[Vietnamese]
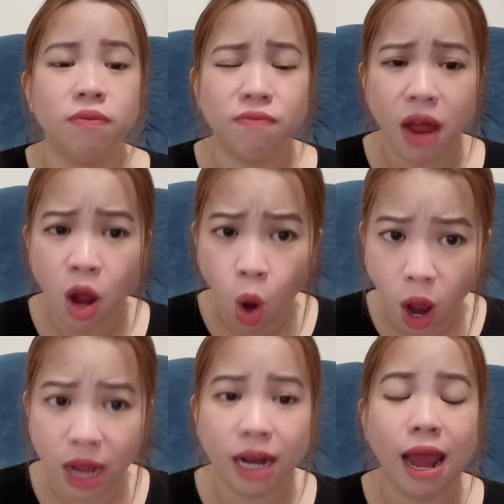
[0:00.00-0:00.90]
và
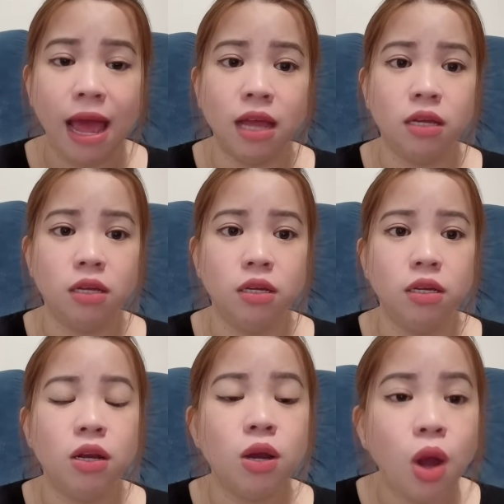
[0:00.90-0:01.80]
hoặc là
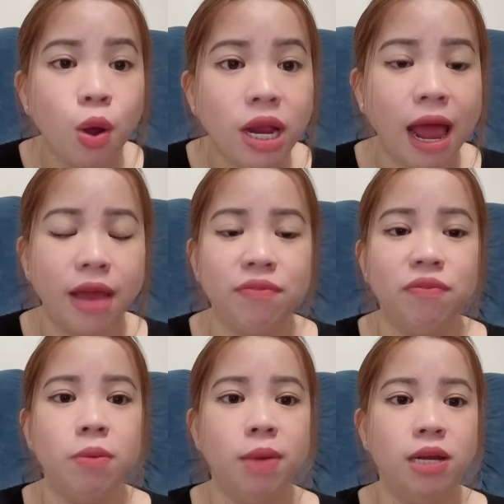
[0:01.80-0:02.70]
nói lại
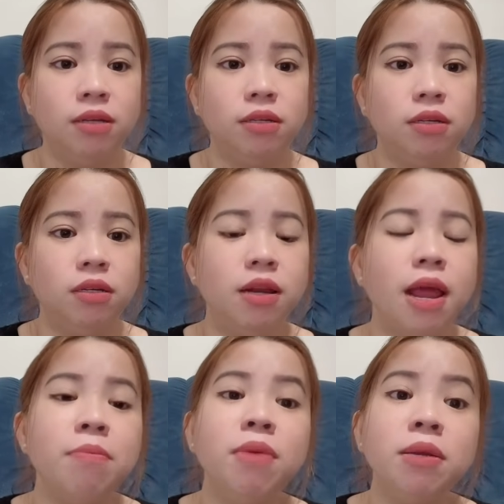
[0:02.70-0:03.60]
với mình
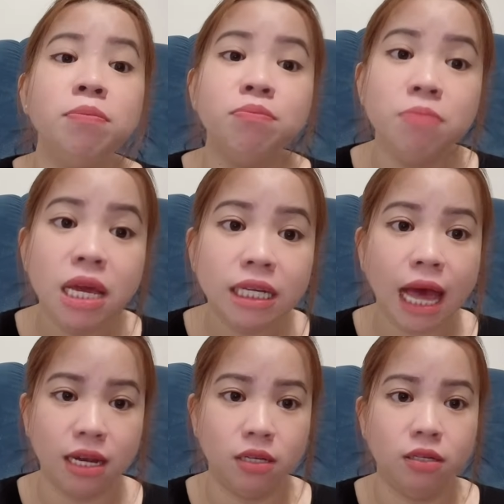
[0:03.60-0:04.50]
để mình biết
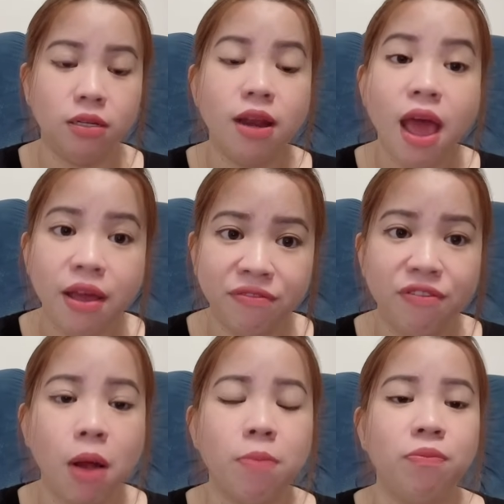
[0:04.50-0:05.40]
cách đề
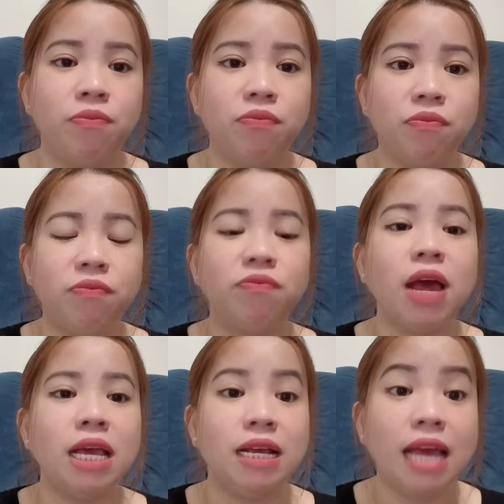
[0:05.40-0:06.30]
phòng
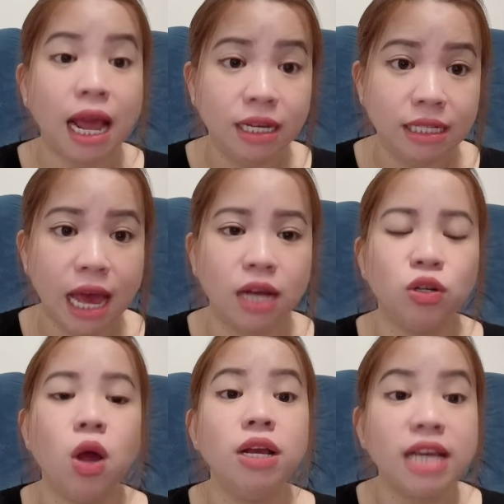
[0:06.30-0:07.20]
và ngăn chặn
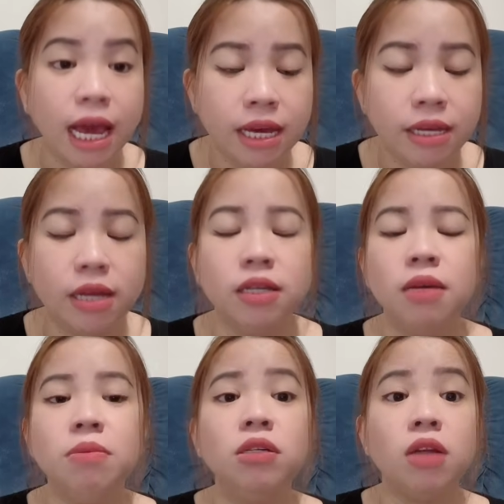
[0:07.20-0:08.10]
nó ngay những cái
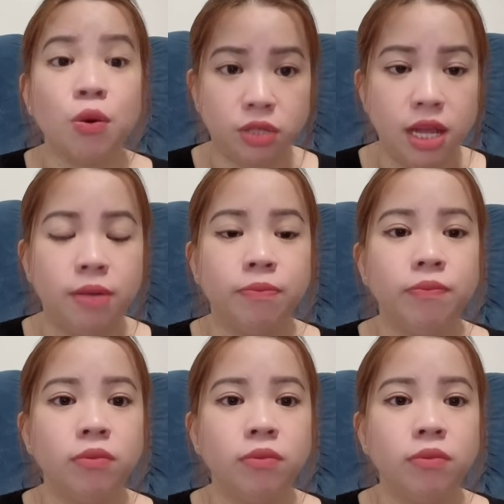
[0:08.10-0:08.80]
bước đầu tiên